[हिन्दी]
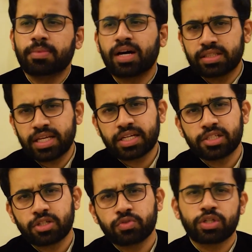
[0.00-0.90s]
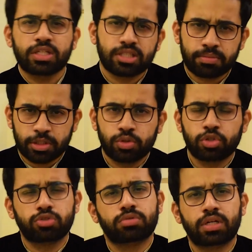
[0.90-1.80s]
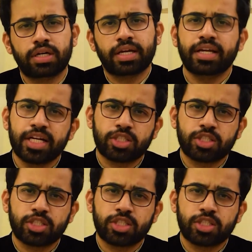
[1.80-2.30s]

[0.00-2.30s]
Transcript: बात है एक इंटरव्यूअर के सामने दो स्टूडेंट है